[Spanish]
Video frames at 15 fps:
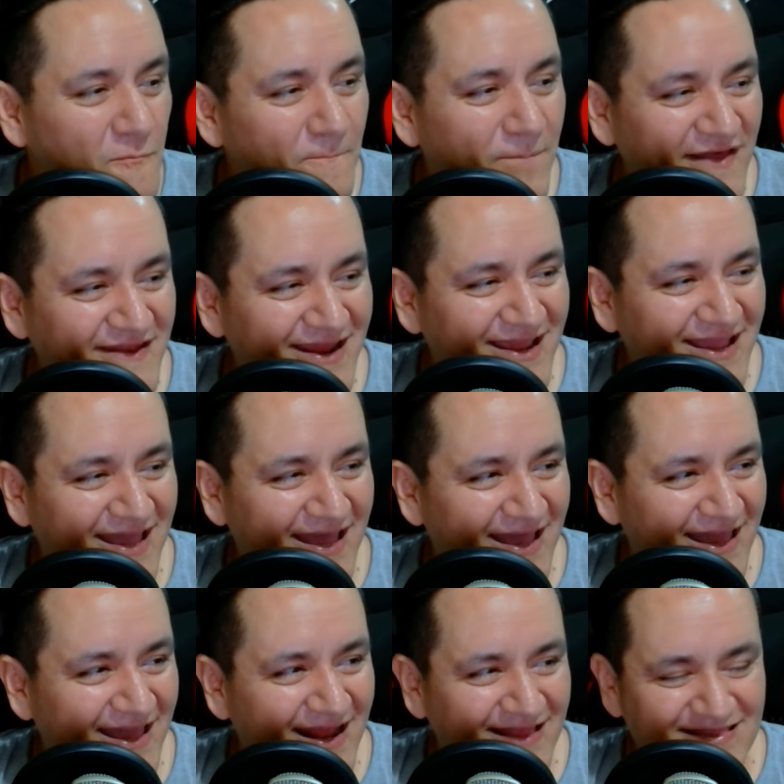padre
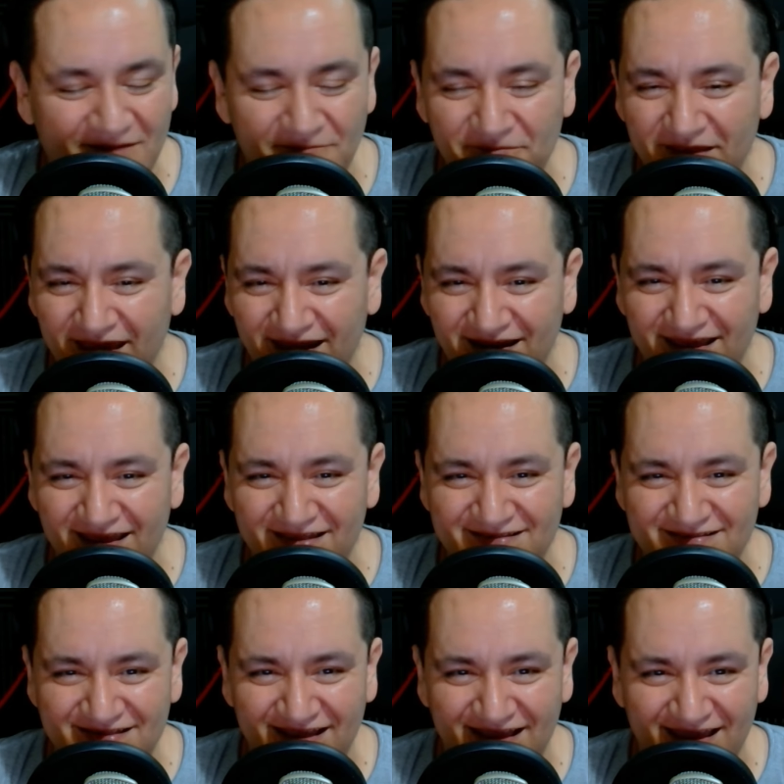que era también
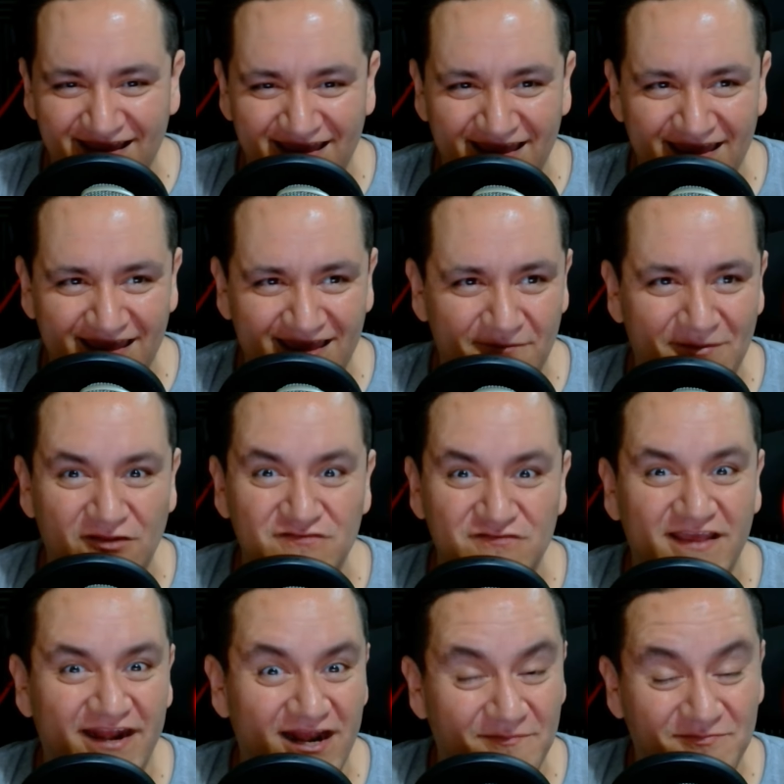este
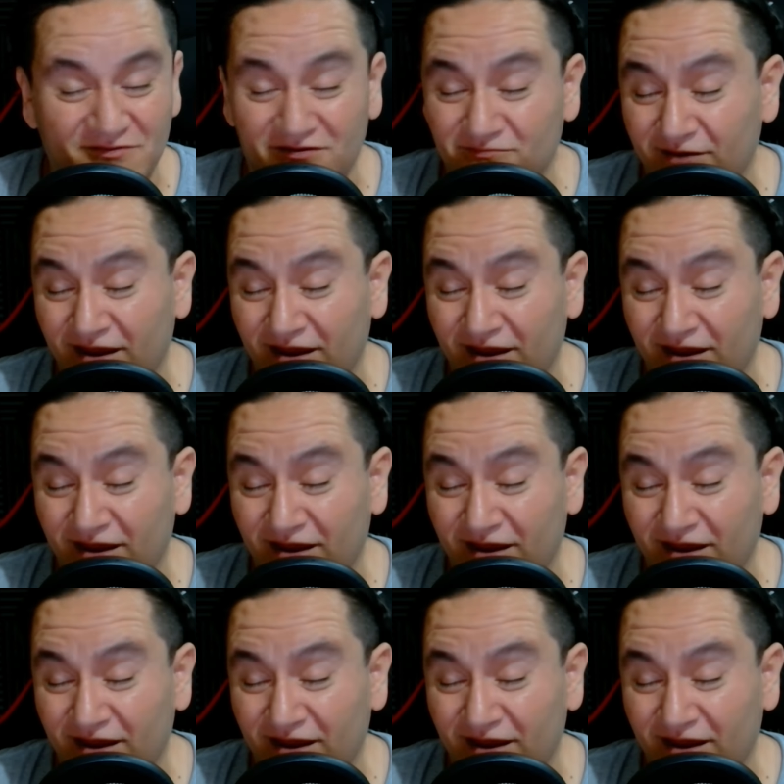Velociraptor.